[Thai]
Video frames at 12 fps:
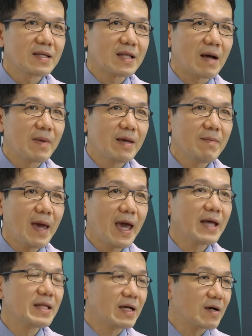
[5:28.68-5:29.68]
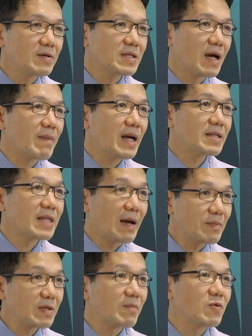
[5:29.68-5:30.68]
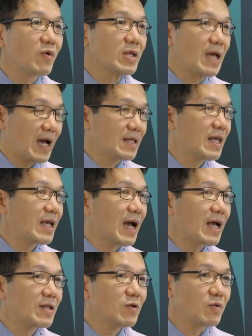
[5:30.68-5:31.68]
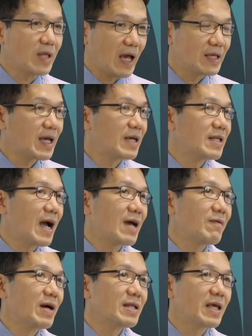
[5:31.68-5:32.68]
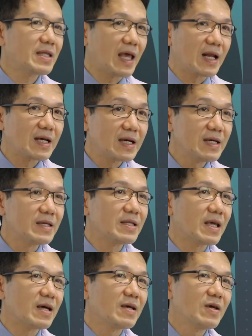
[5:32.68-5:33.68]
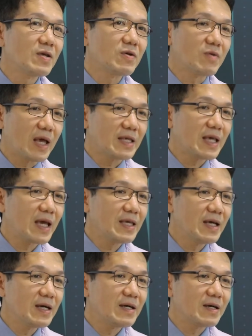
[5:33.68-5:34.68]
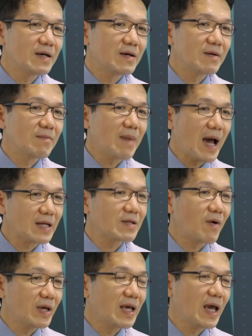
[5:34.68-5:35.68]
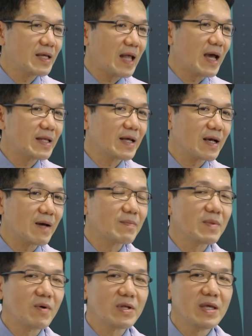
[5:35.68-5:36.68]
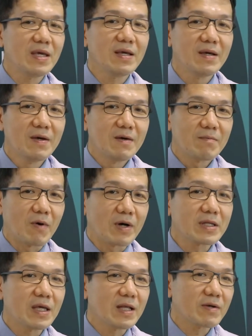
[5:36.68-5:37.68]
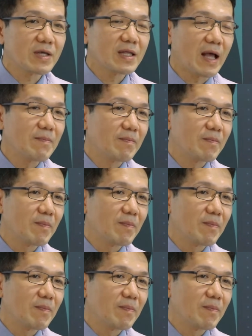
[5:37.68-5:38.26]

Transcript: ทำให้แพทย์เนี่ยเขาสามารถนับจำนวนครั้งในการหยุดหายใจได้ว่าในแต่ละคืนเนี่ยหยุดหายใจเยอะมากน้อยแค่ไหนนะครับโดยที่ปกติเราจะนับ